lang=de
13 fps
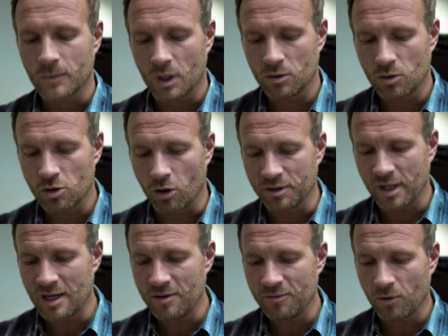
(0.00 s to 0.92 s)
durch
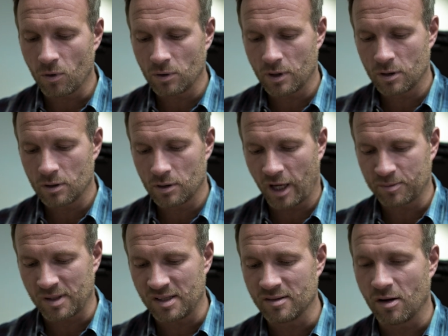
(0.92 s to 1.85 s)
Contentlieferung, äh,
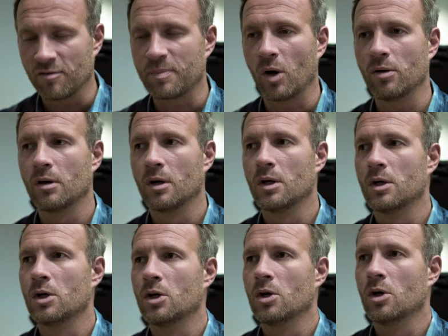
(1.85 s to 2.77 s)
Expertise aufbauen.
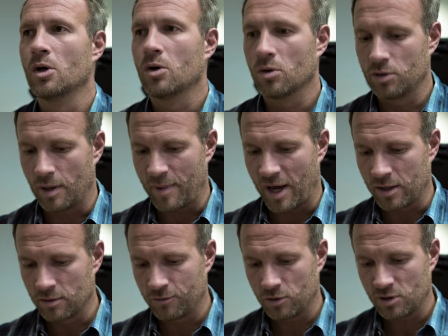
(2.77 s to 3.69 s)
Und am
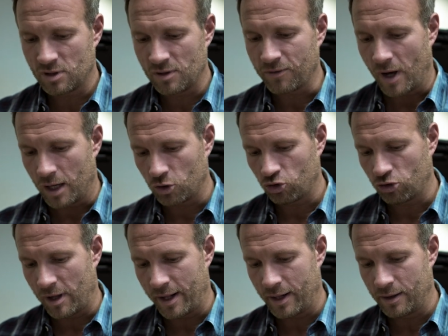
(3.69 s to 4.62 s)
Ende würde ich die Frage
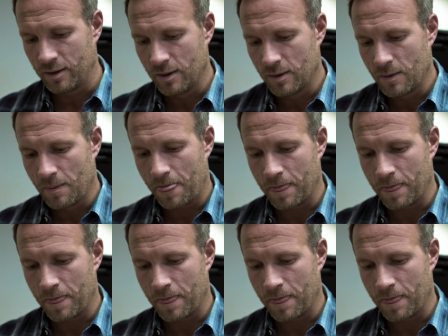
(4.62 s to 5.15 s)
stellen, mh,